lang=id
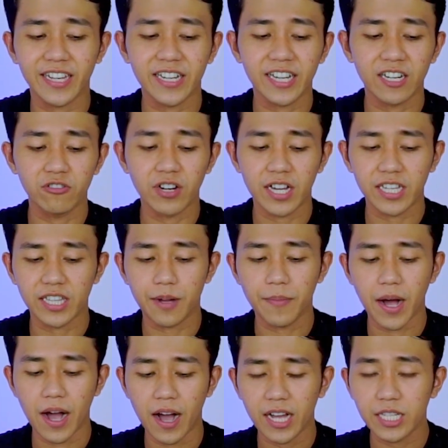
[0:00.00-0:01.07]
Tadi kan udah kita
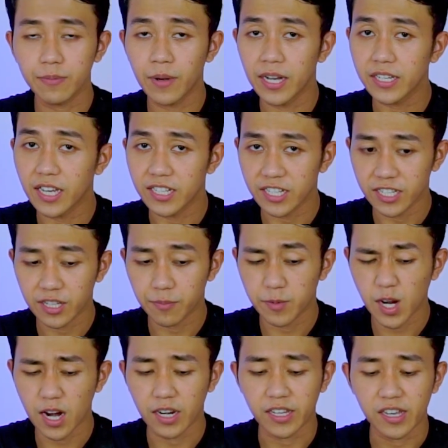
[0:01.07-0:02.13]
bahas bagian
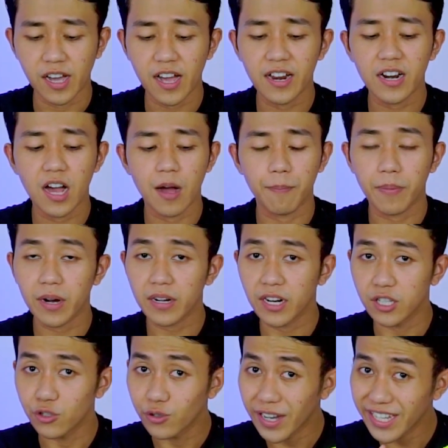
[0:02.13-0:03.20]
sistem penalian, upper,
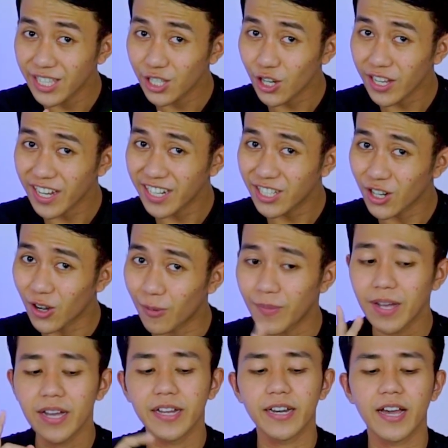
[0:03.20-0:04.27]
dan juga insole-nya nih
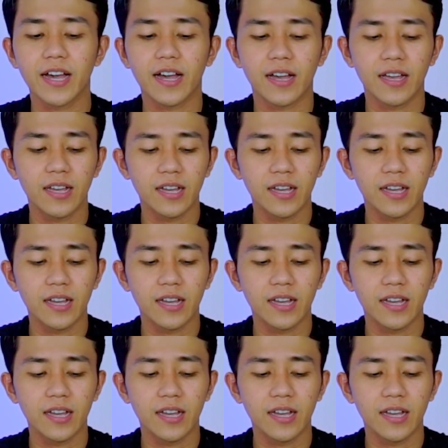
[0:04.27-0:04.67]
sob. Nah,